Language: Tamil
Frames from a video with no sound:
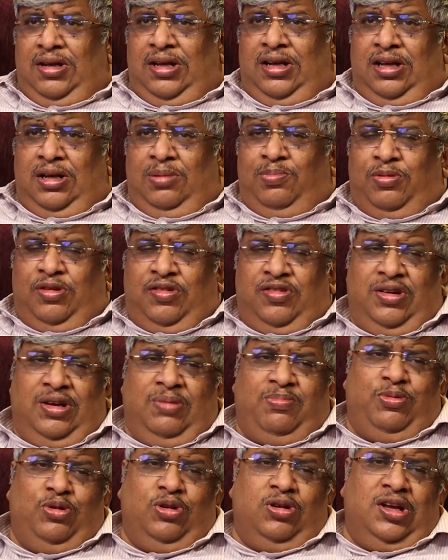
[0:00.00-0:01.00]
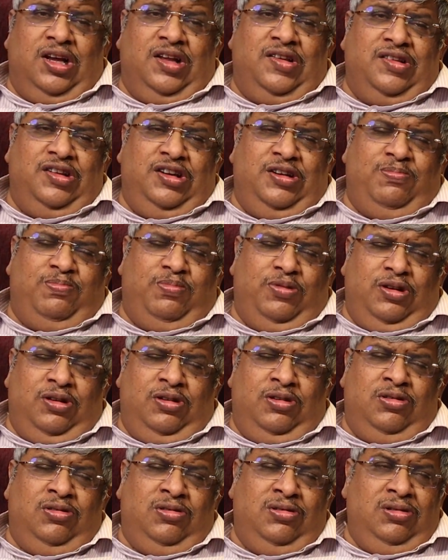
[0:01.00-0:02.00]
வேலையில் ப்ரெஸ்ஸாக ப்ரோக்யாசினேட்
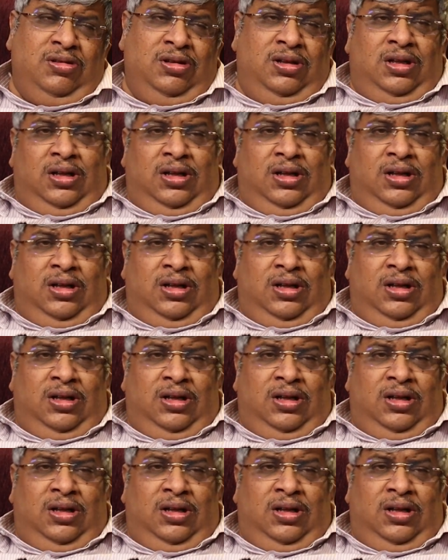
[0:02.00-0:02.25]
பண்ணணும்